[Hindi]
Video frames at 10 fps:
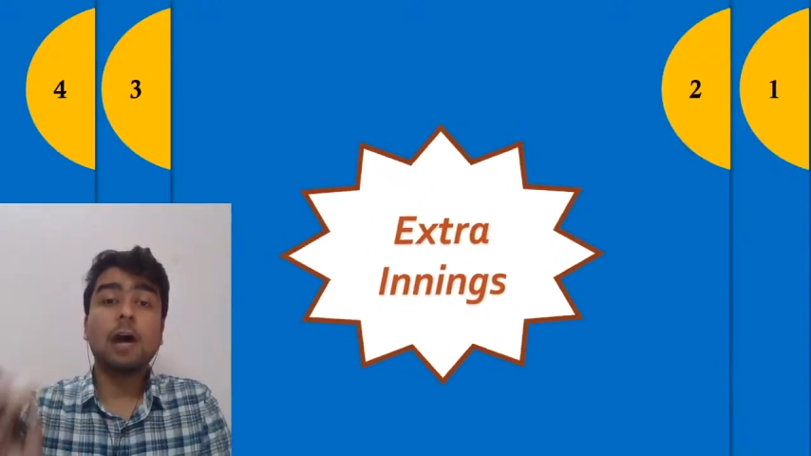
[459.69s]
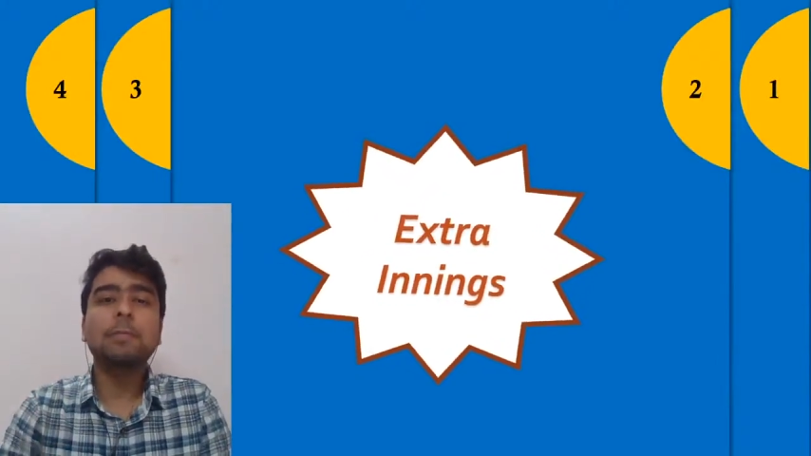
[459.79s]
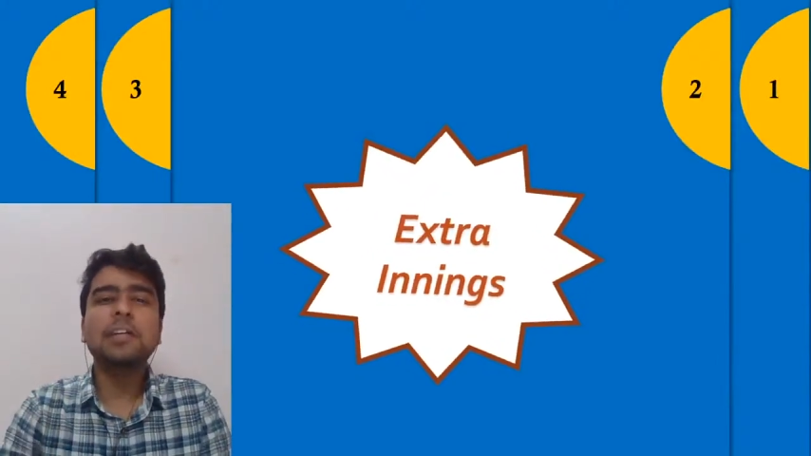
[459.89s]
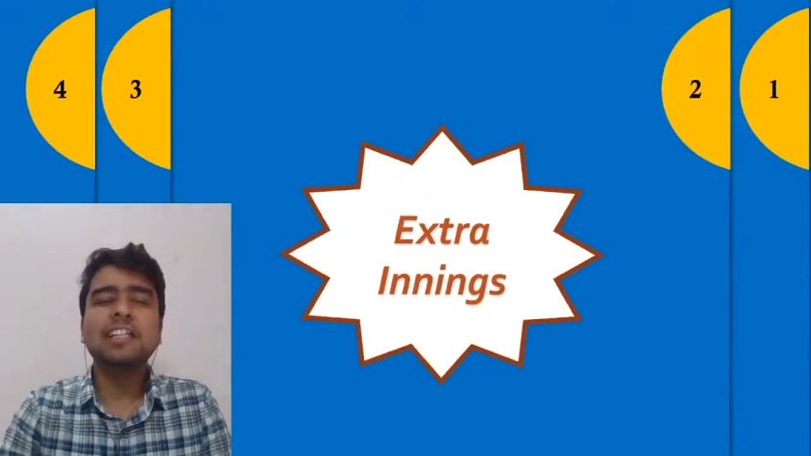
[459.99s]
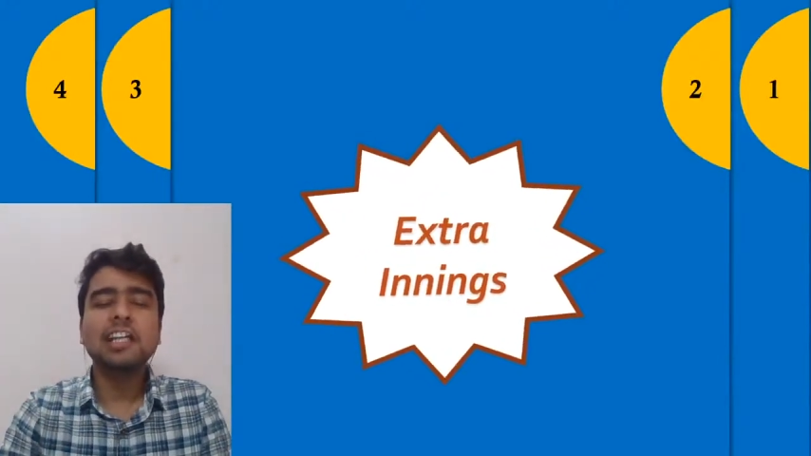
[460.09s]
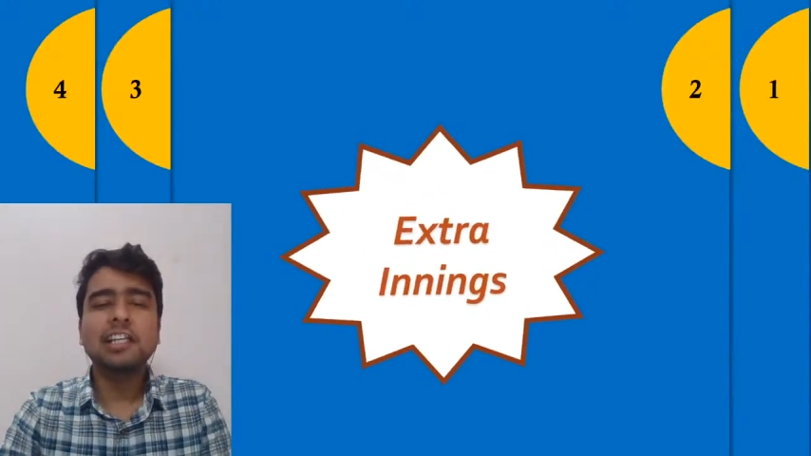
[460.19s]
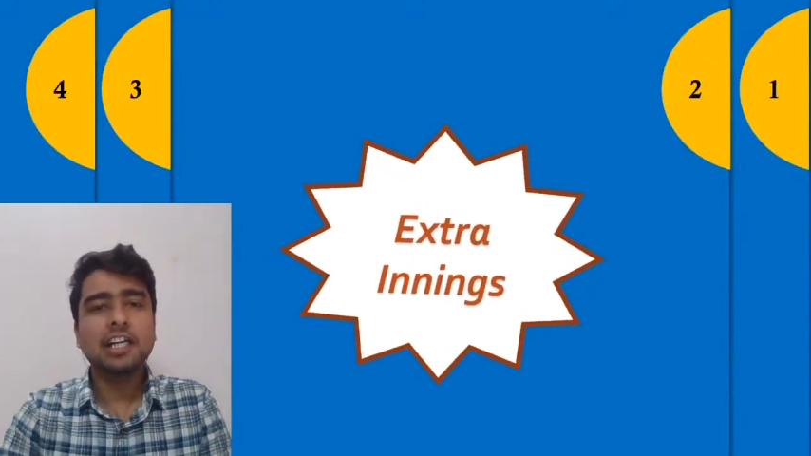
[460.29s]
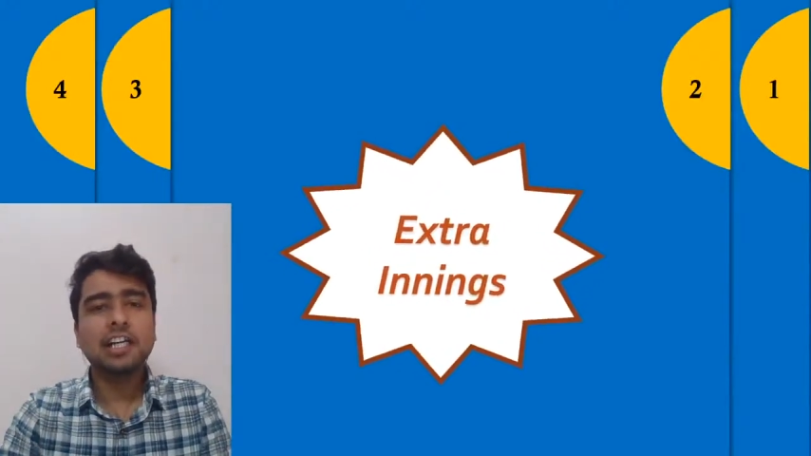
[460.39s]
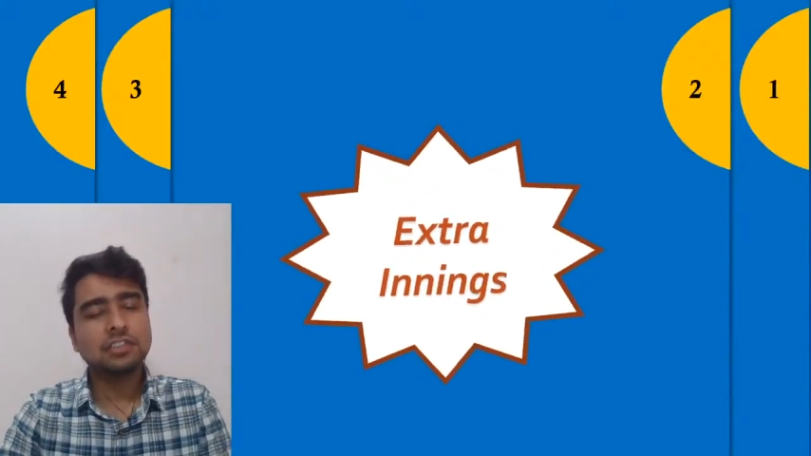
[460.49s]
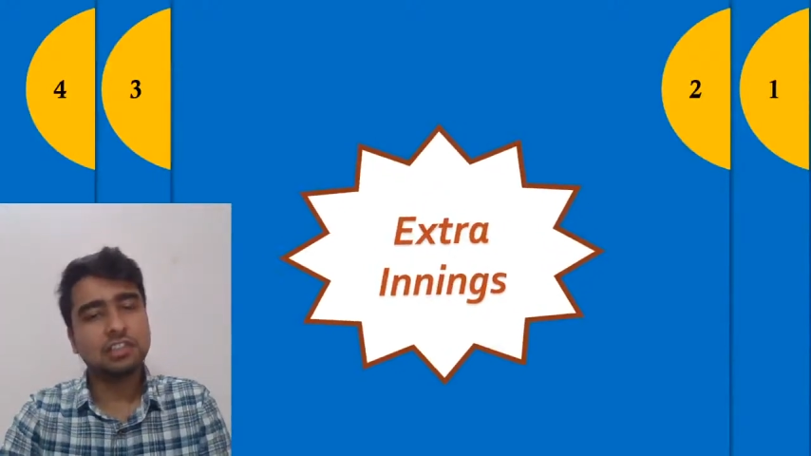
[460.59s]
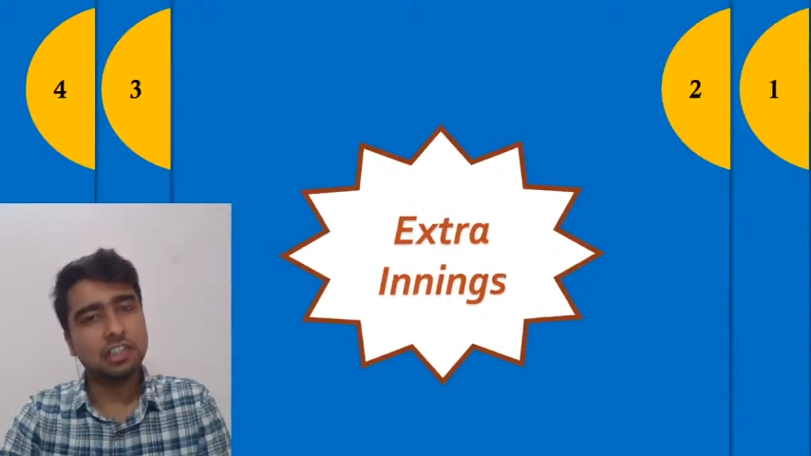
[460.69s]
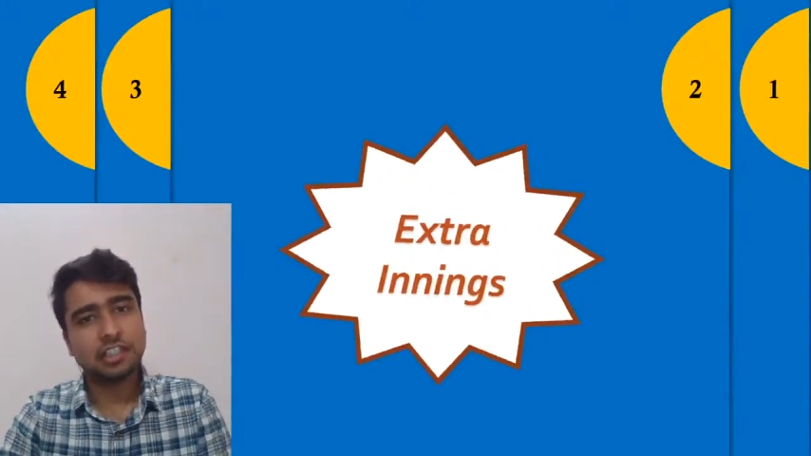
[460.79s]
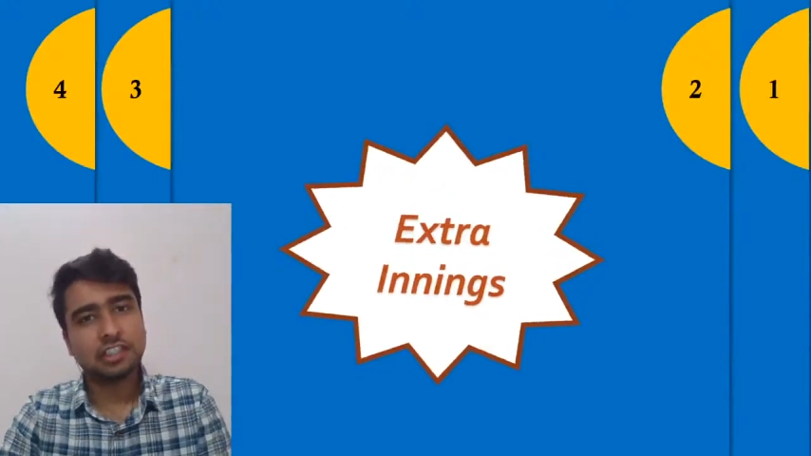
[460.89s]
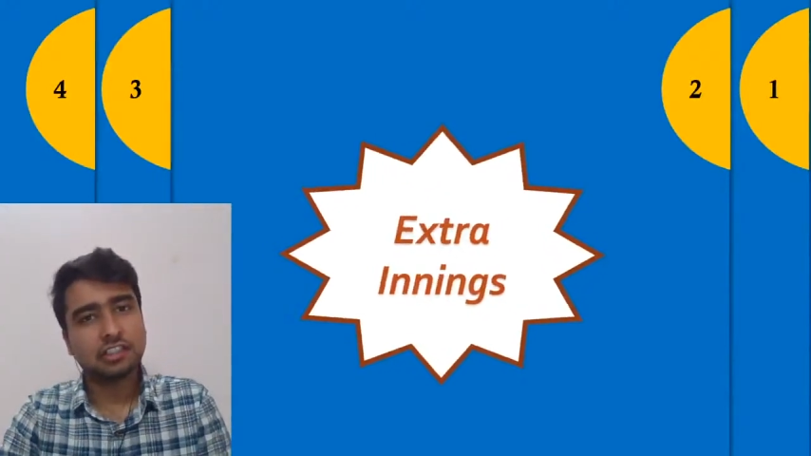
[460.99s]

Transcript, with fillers: आपकी डेली लाइफ से रिलेट